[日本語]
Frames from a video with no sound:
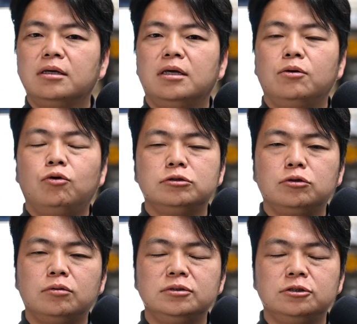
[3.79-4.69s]
えー、保
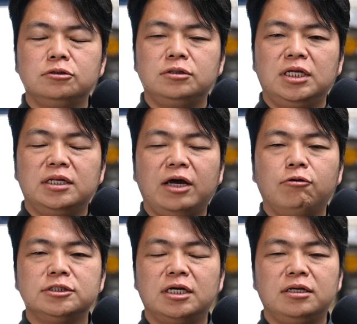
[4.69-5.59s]
証修理で対
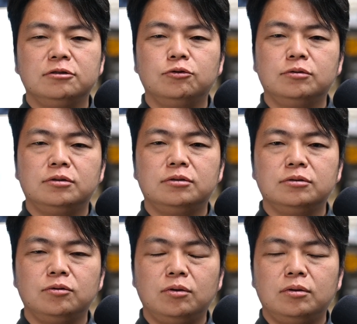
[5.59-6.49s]
応した
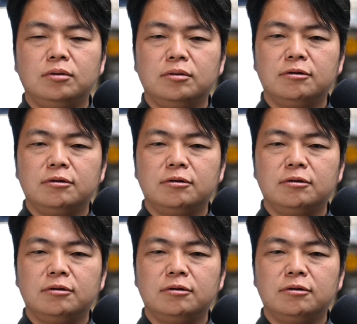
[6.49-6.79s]
リアショックの